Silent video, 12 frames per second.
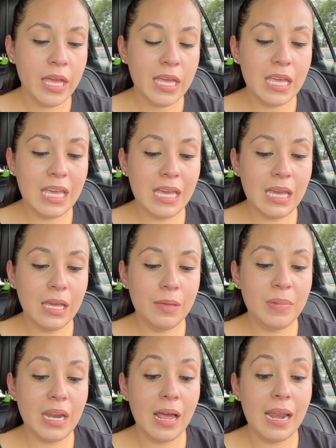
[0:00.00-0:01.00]
Y
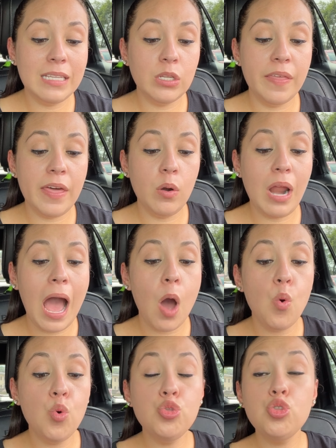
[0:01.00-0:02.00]
mira, les quedaron a
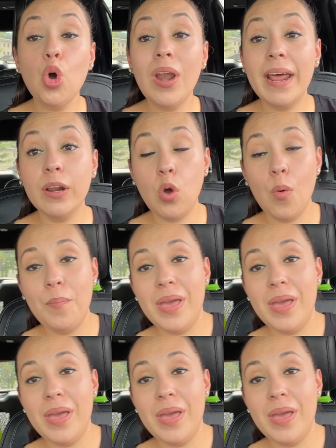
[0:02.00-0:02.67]
un dólar con